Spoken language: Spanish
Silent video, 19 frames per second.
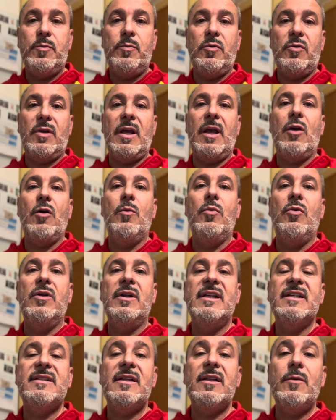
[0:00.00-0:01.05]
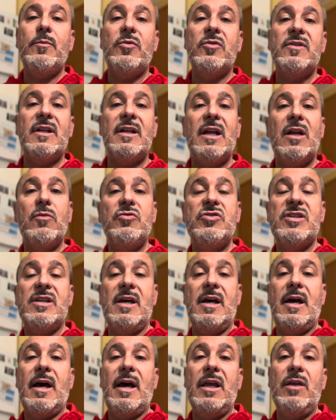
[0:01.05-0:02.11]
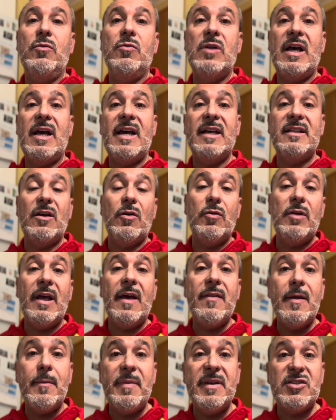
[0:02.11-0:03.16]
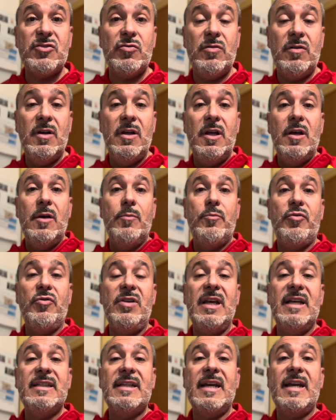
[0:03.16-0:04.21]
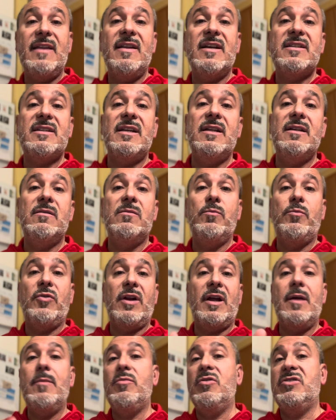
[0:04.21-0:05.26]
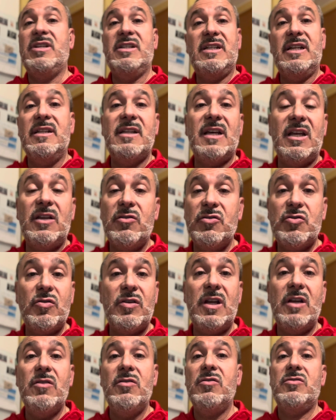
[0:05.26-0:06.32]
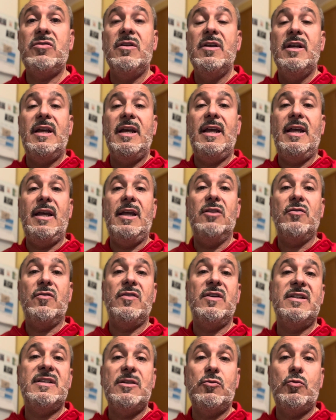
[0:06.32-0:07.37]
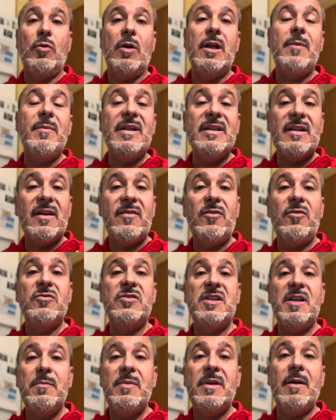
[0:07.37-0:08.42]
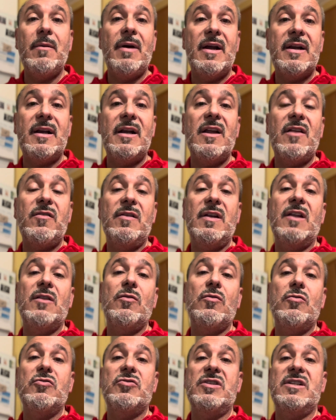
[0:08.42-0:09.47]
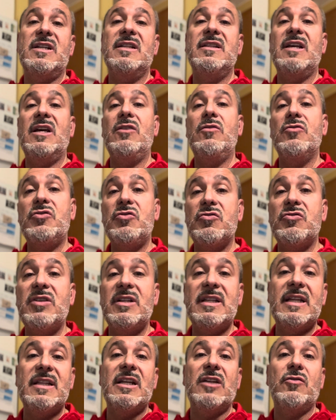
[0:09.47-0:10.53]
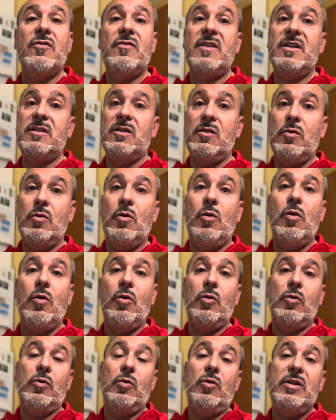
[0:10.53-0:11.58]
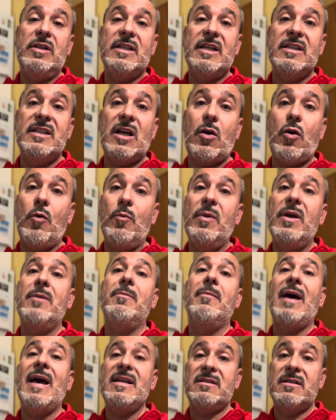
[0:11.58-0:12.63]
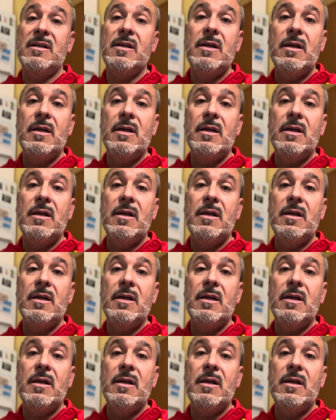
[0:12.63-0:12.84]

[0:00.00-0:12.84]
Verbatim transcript: porque como en este deporte de la lucha hay unas categorías de peso, pues ya te quedas en, por ejemplo, 68 kilos y entonces tu alimentación siempre va relacionada con los 68, 70. Entonces no, no intentas comer más